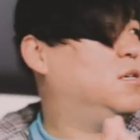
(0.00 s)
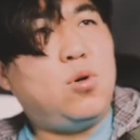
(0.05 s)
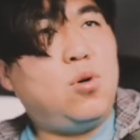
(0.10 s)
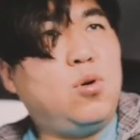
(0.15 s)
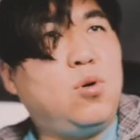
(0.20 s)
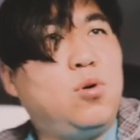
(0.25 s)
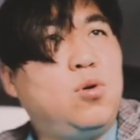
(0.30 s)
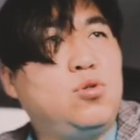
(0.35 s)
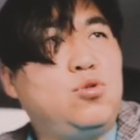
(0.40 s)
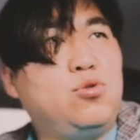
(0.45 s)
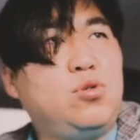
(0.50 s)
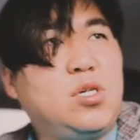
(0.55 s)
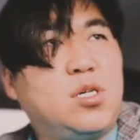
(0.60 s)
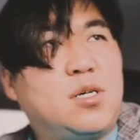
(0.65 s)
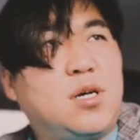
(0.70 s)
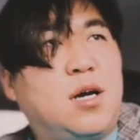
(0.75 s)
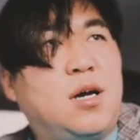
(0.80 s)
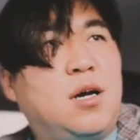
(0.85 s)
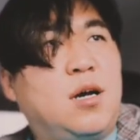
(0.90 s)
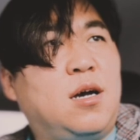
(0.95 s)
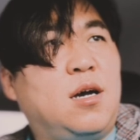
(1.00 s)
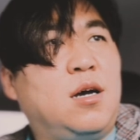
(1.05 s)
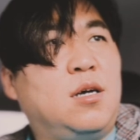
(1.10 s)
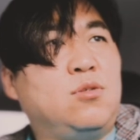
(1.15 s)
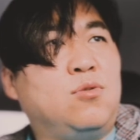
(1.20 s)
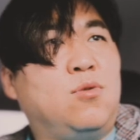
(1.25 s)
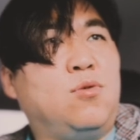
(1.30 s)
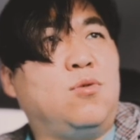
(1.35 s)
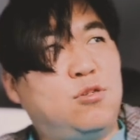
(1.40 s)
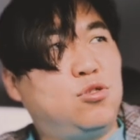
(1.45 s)
어,
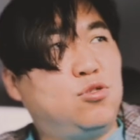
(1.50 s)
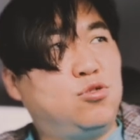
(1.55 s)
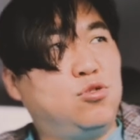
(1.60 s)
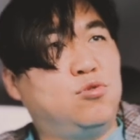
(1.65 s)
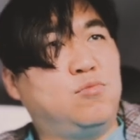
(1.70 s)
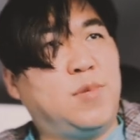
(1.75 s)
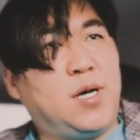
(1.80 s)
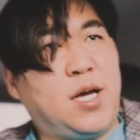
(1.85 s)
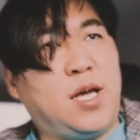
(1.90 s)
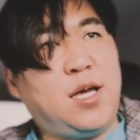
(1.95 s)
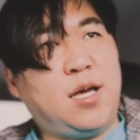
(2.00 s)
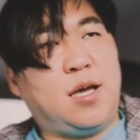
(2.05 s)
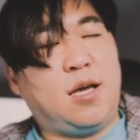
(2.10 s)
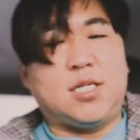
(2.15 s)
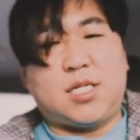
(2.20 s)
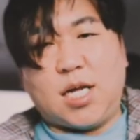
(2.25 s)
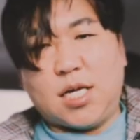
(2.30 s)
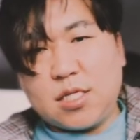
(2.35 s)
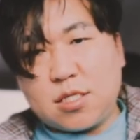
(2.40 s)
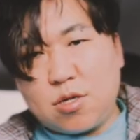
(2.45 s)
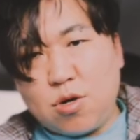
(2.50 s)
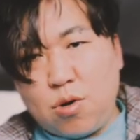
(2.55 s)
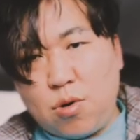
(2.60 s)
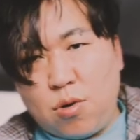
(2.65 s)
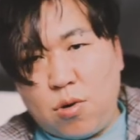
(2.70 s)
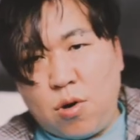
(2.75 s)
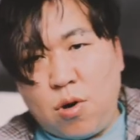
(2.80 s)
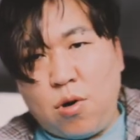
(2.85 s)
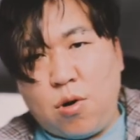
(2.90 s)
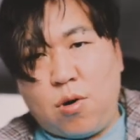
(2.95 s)
유리카노 구루마에 테스트
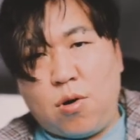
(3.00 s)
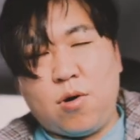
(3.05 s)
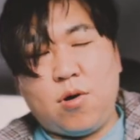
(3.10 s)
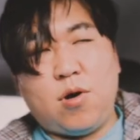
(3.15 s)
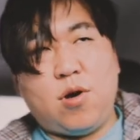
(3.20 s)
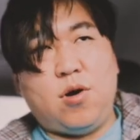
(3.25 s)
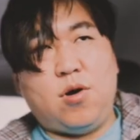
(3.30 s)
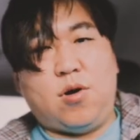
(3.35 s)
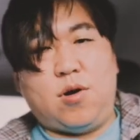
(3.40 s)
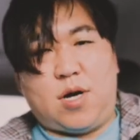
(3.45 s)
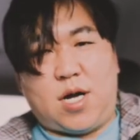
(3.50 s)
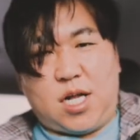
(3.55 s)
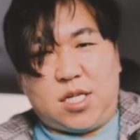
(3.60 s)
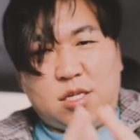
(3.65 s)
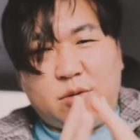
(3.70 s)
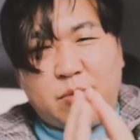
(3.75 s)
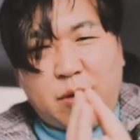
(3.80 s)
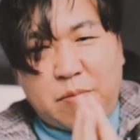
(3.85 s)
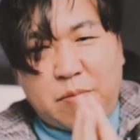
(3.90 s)
오 어, 하지메